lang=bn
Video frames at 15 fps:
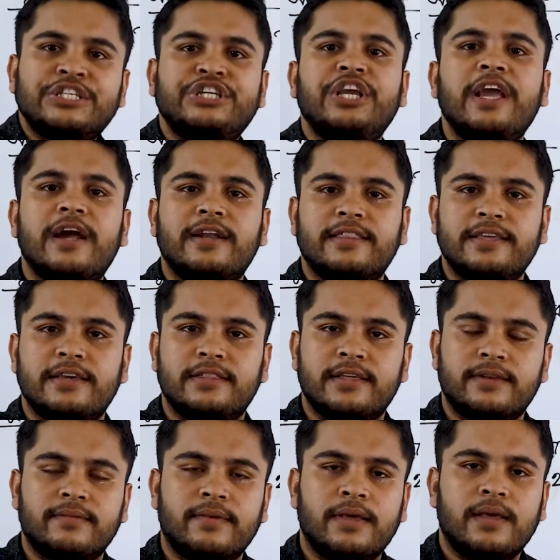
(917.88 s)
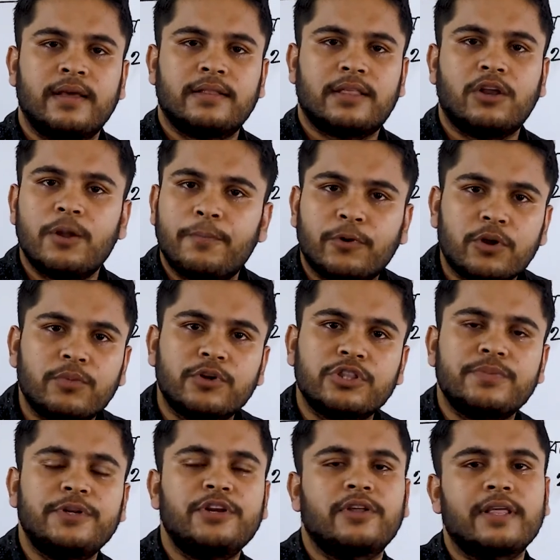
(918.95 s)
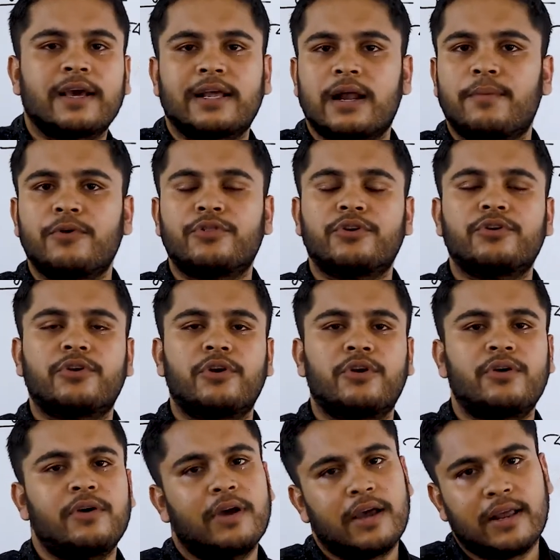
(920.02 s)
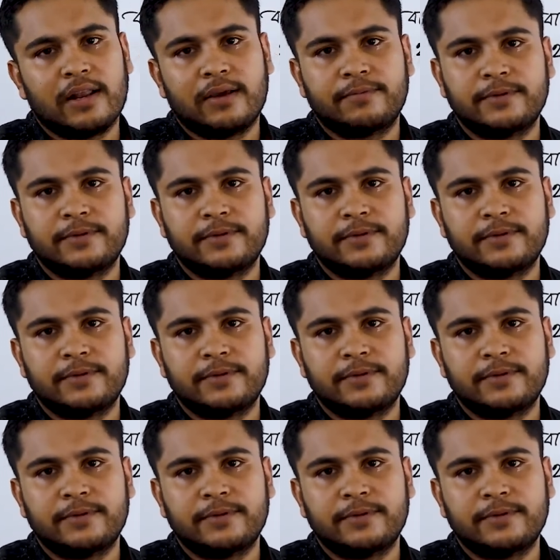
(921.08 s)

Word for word: শেয়ার দিয়ে দিন তাহলে পরবর্তী ভিডিও দেখার আমন্ত্রণ রইল আল্লাহ